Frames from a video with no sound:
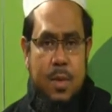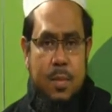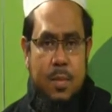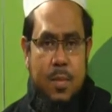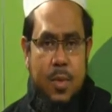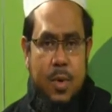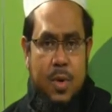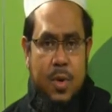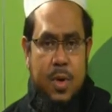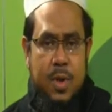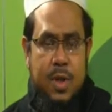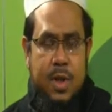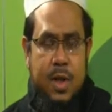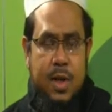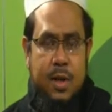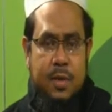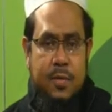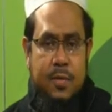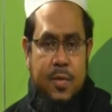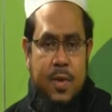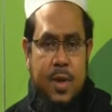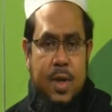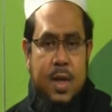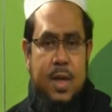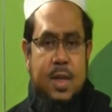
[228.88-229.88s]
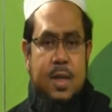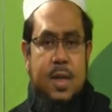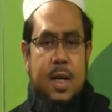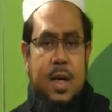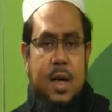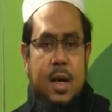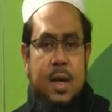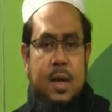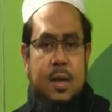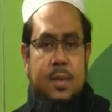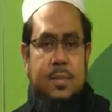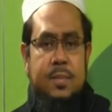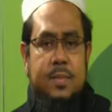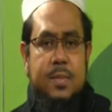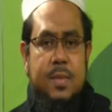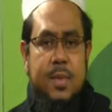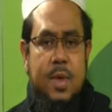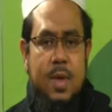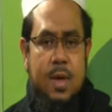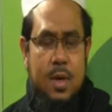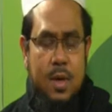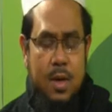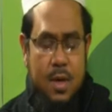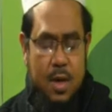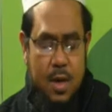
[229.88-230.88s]
পক্ষ থেকে ফরিজা
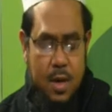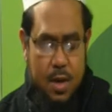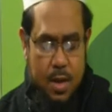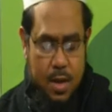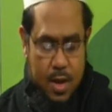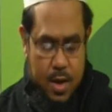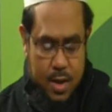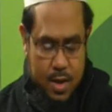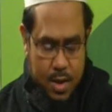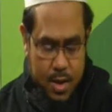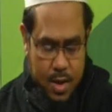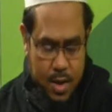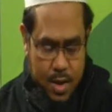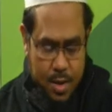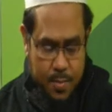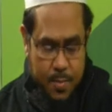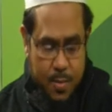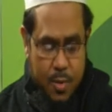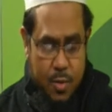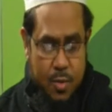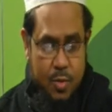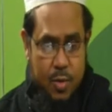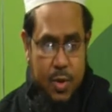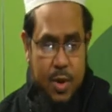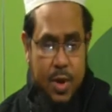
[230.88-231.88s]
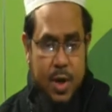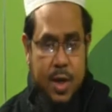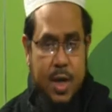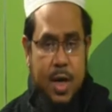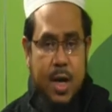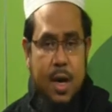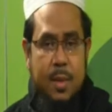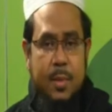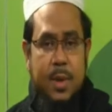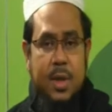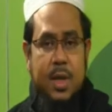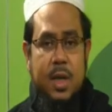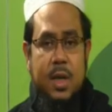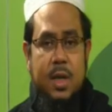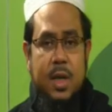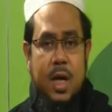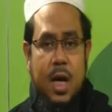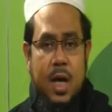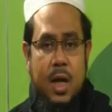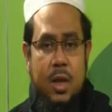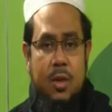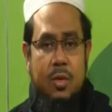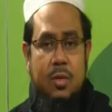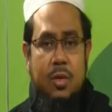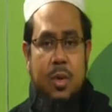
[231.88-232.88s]
আল্লাহ তালার পক্ষ থেকে আমাদের
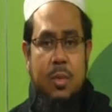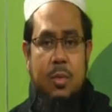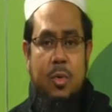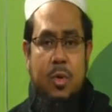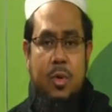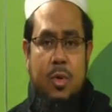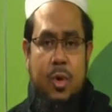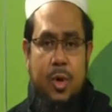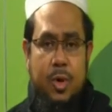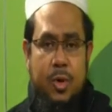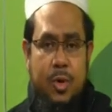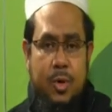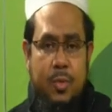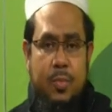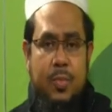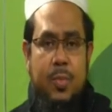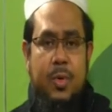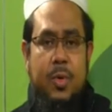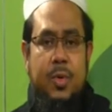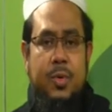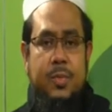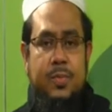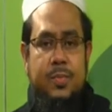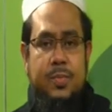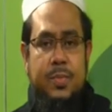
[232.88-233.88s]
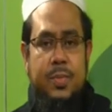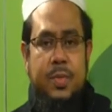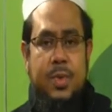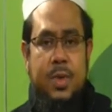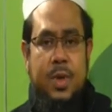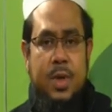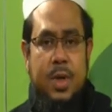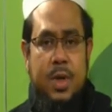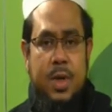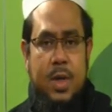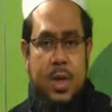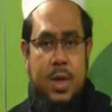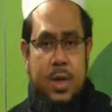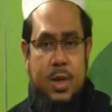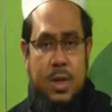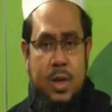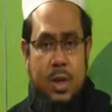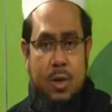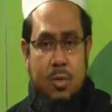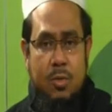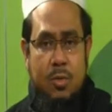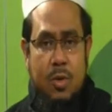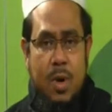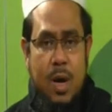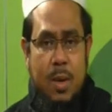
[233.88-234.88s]
দায়িত্ব এবং কর্তব্য
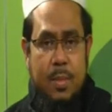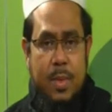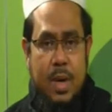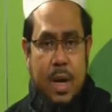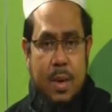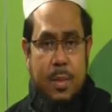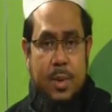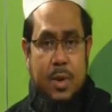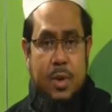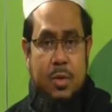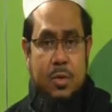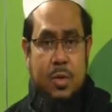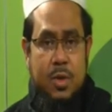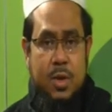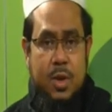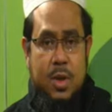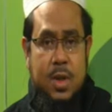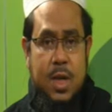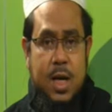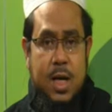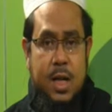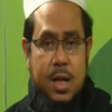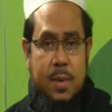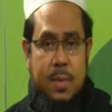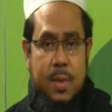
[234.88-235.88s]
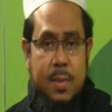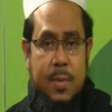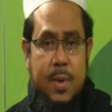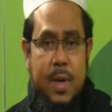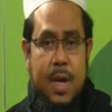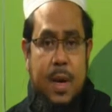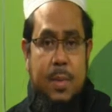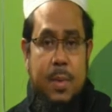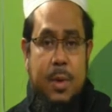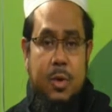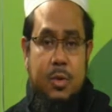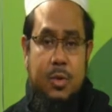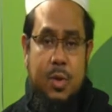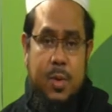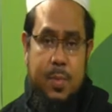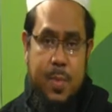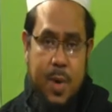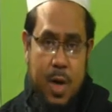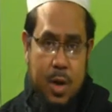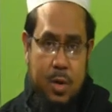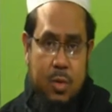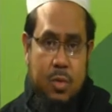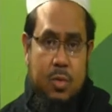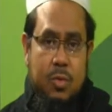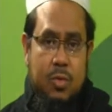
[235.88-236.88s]
যেগুলো আমরা আমাদের সন্তানের ব্যাপারে আমরা যদি
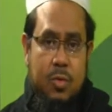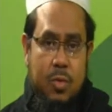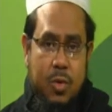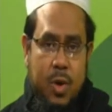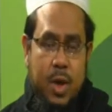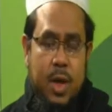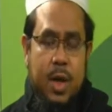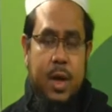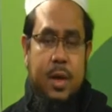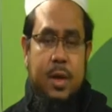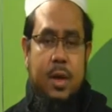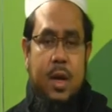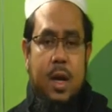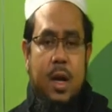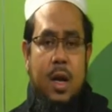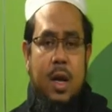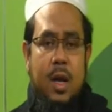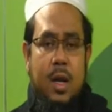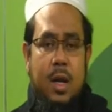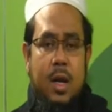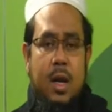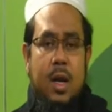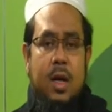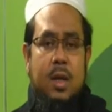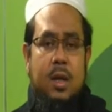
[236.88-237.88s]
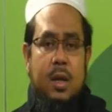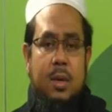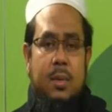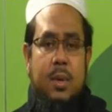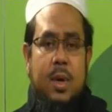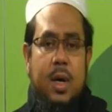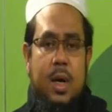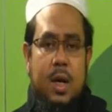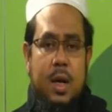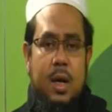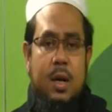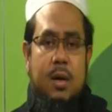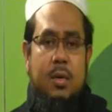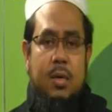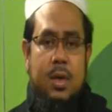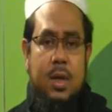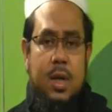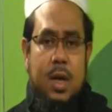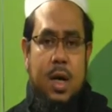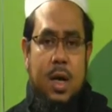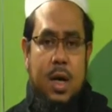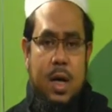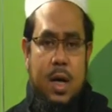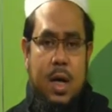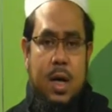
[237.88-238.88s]
পালন করি তাহলে আল্লাহ তাবার
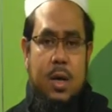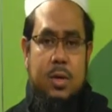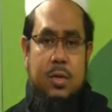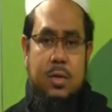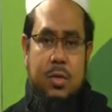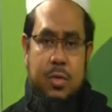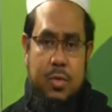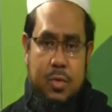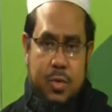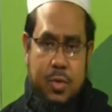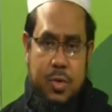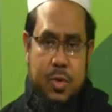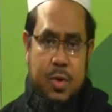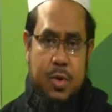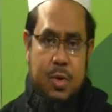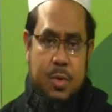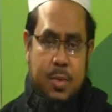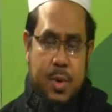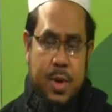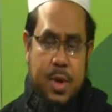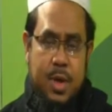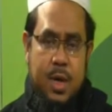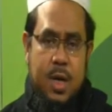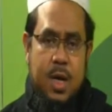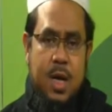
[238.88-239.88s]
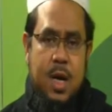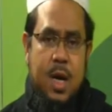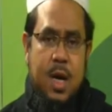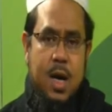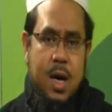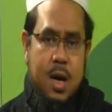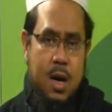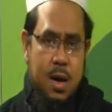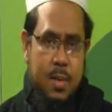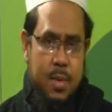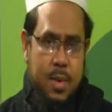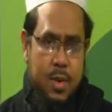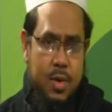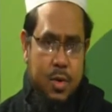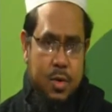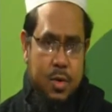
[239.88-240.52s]
কাওয়াতে আয়লা সন্তুষ্ট হবেন আমাদের